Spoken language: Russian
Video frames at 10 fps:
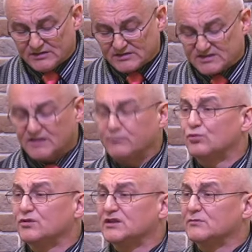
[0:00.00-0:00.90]

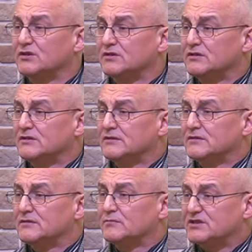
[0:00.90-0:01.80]
заботами.
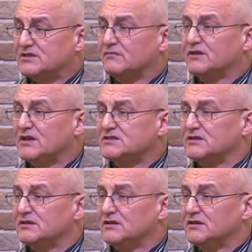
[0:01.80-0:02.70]
Представляете?